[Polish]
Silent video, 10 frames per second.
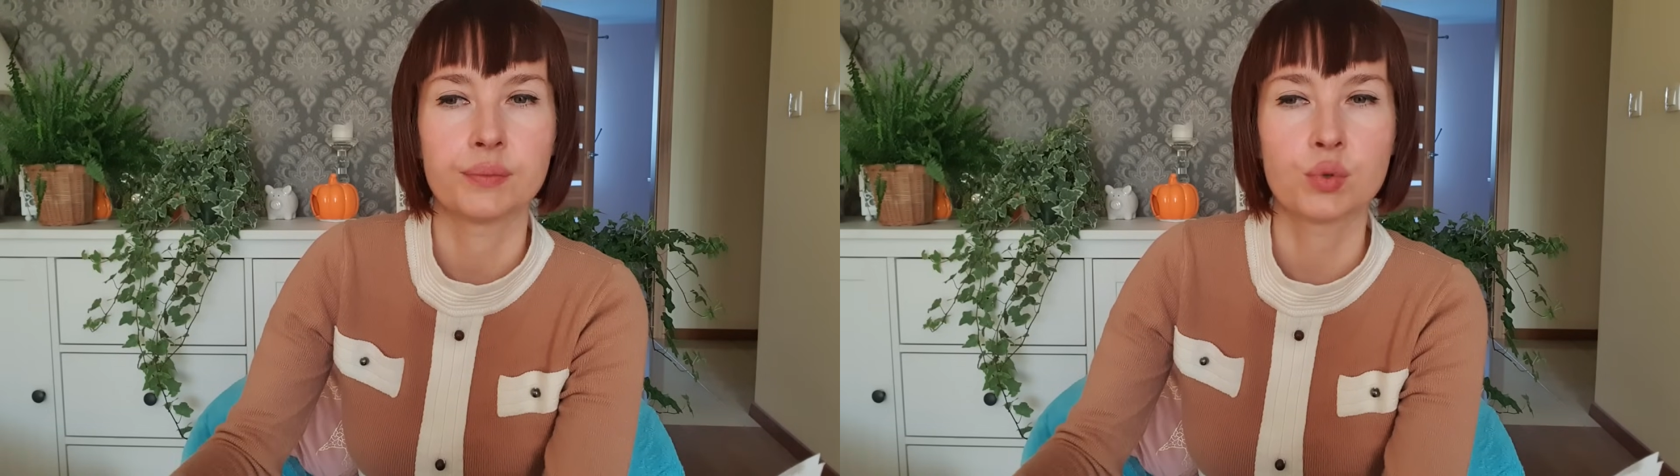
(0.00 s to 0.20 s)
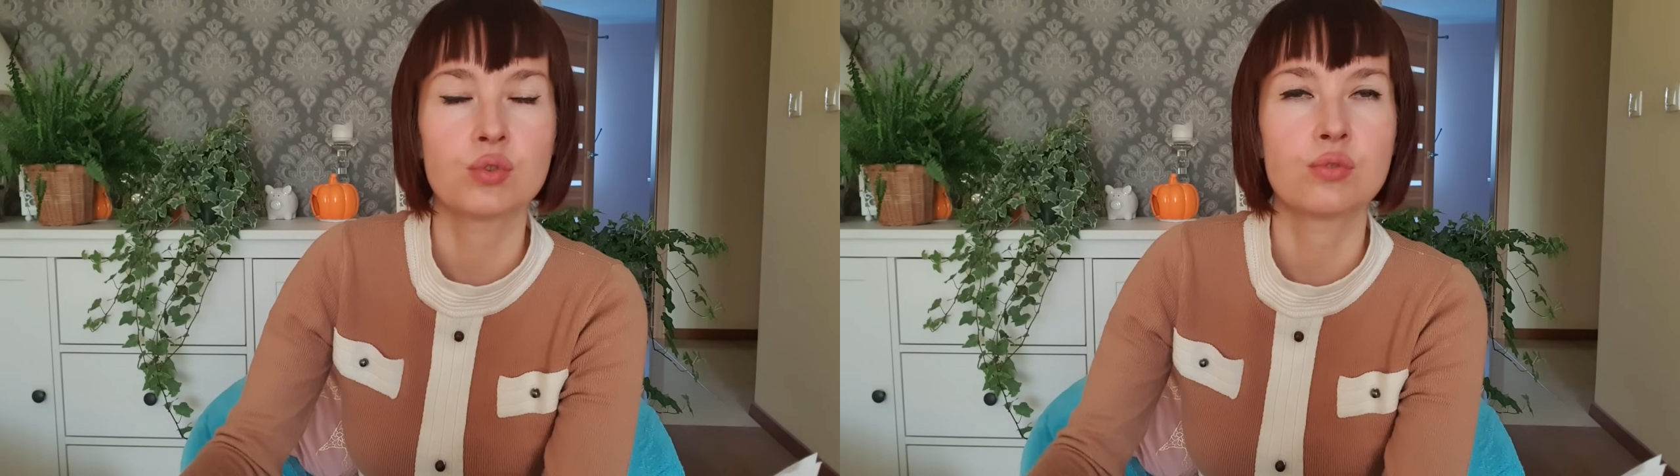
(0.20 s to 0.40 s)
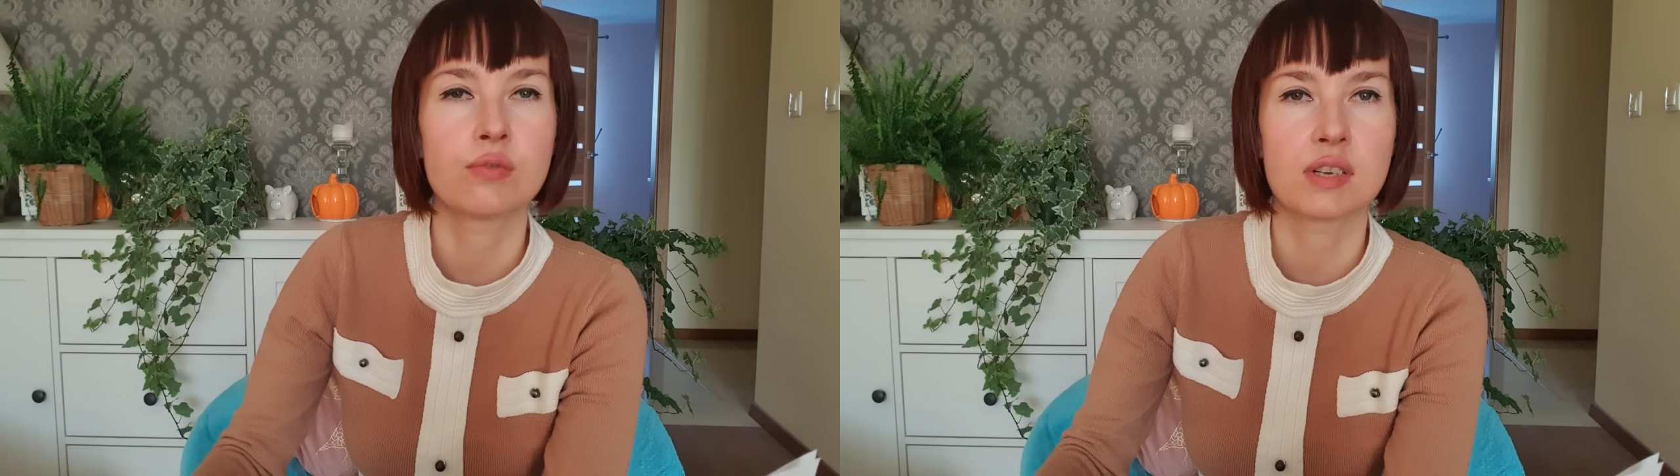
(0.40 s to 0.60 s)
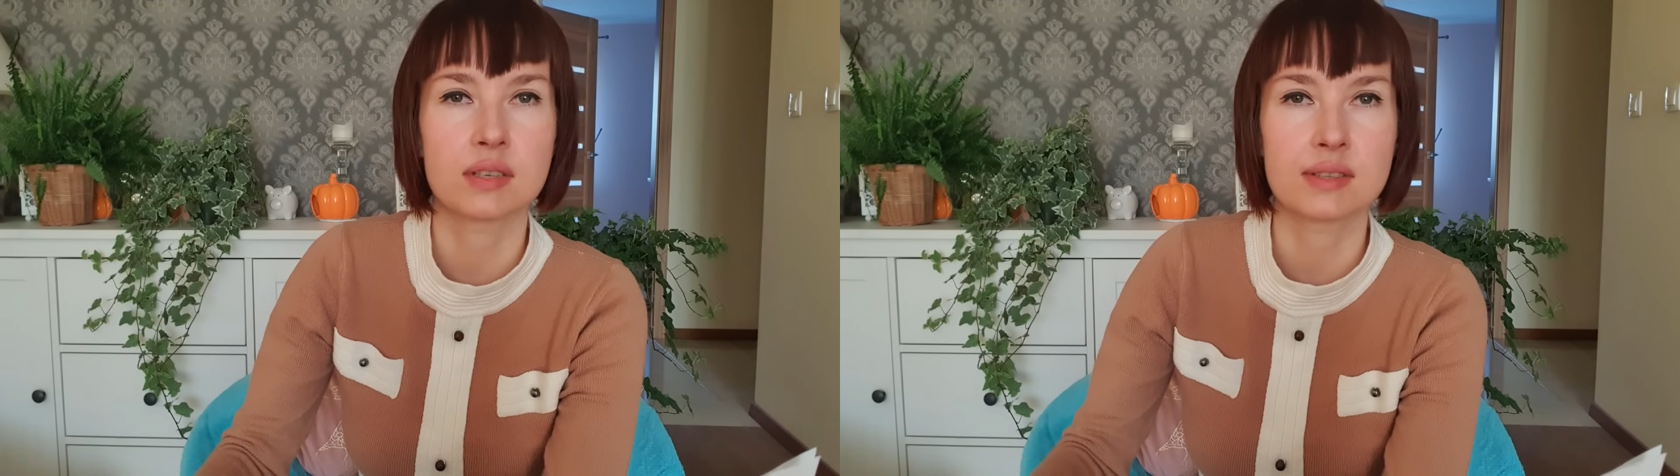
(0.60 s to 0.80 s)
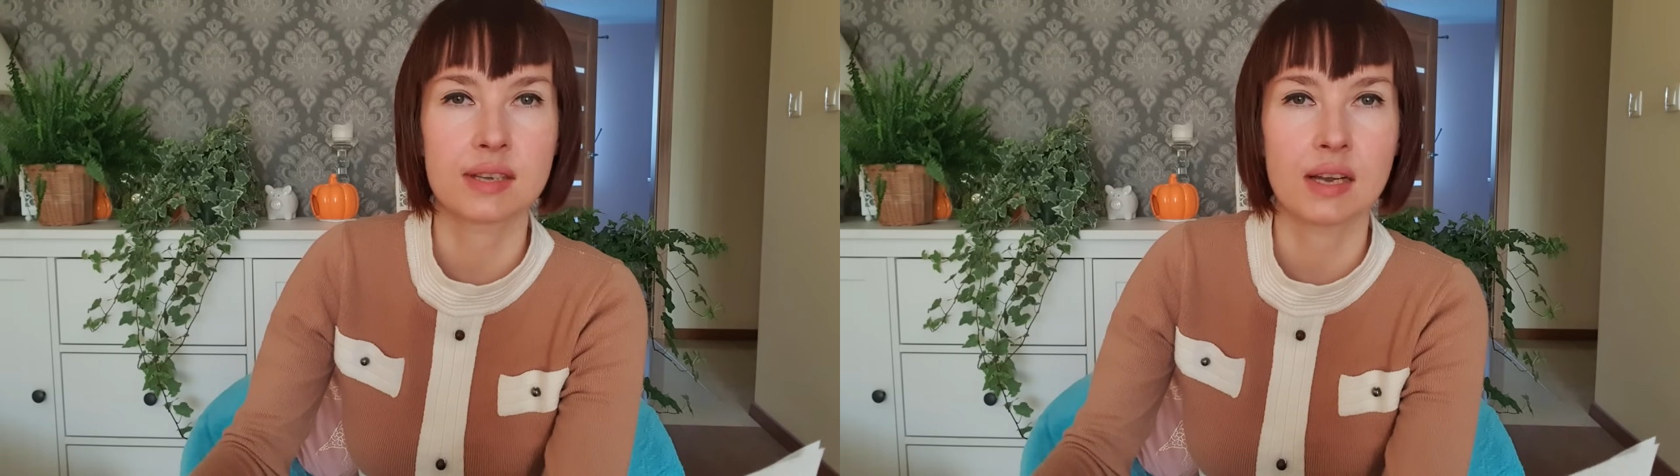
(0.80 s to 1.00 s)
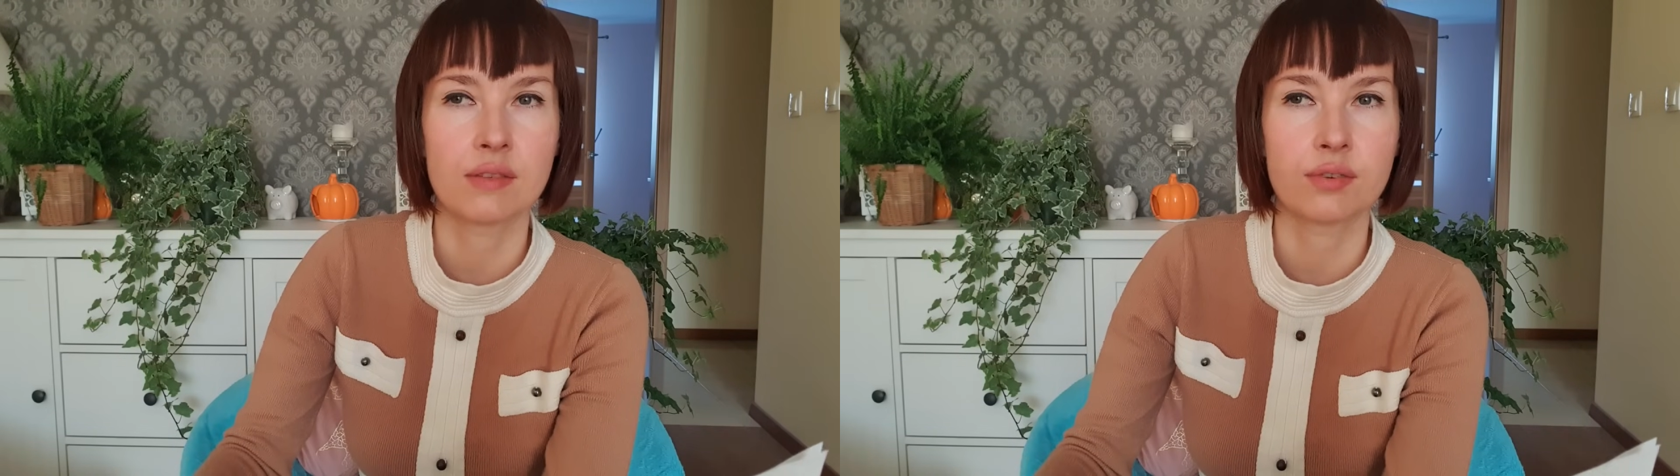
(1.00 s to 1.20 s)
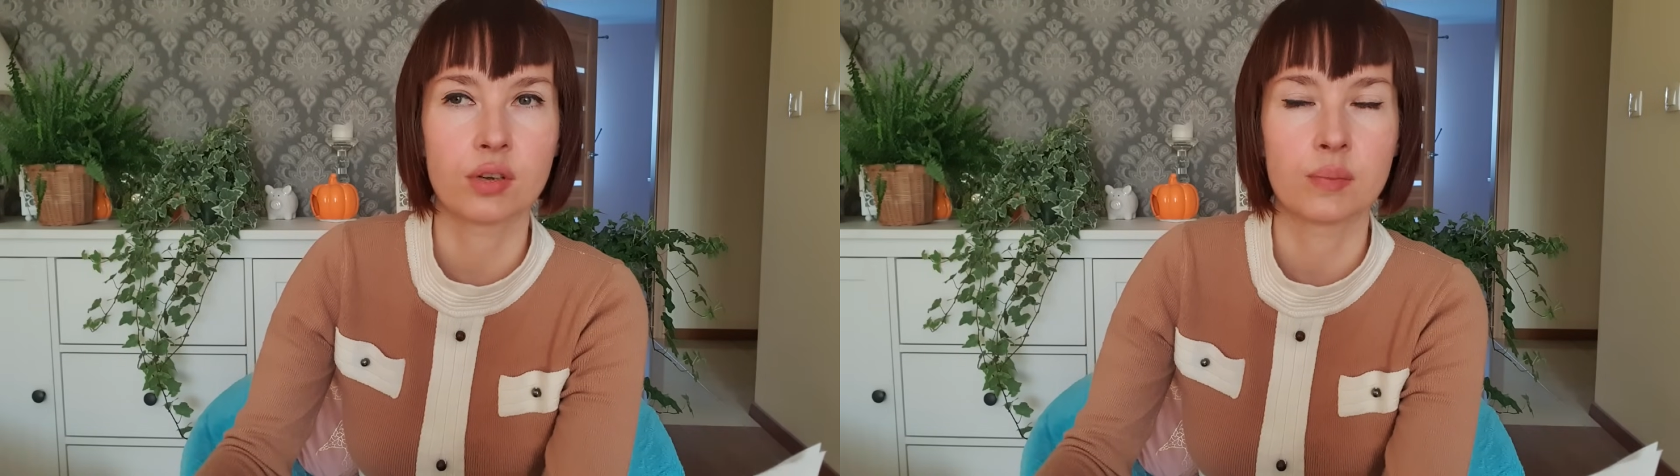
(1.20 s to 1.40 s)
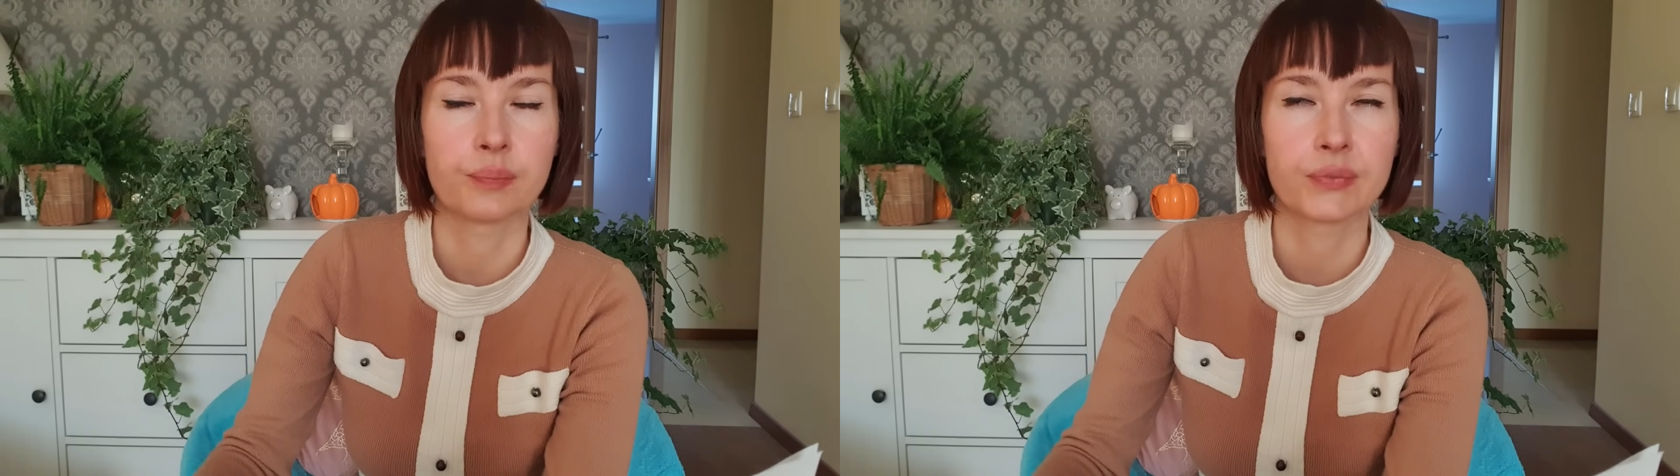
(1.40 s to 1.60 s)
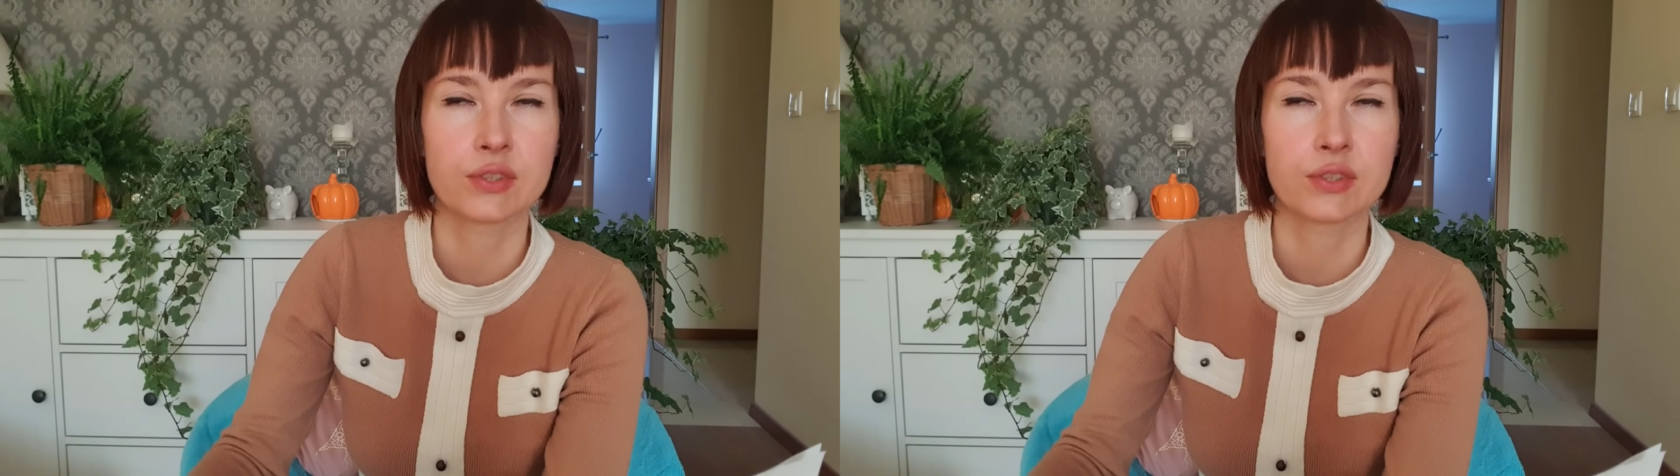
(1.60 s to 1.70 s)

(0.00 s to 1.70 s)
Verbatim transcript: musi uważać z Kalafiorem.